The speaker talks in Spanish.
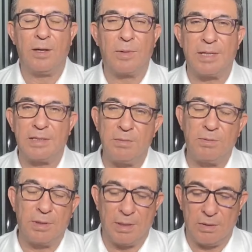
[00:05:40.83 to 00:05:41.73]

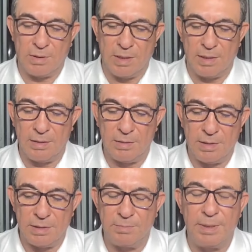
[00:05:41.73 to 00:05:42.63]
objetivo de lo que
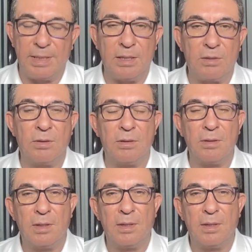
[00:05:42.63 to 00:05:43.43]
dedico